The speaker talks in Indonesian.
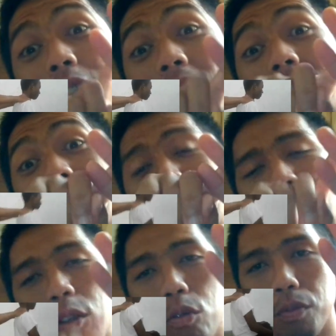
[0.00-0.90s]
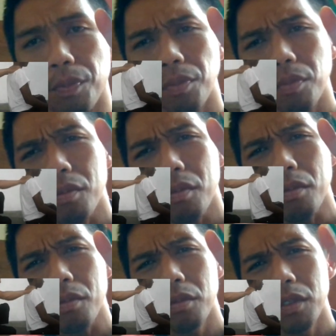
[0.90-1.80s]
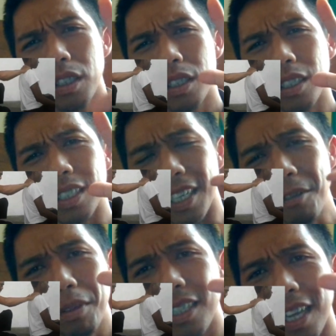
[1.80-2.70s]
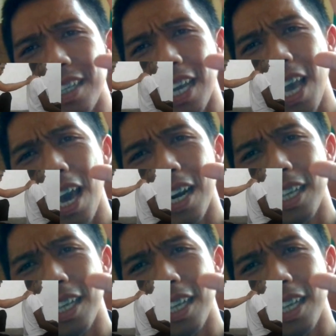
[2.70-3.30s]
itu dijadikan satu. Jadi pijat saya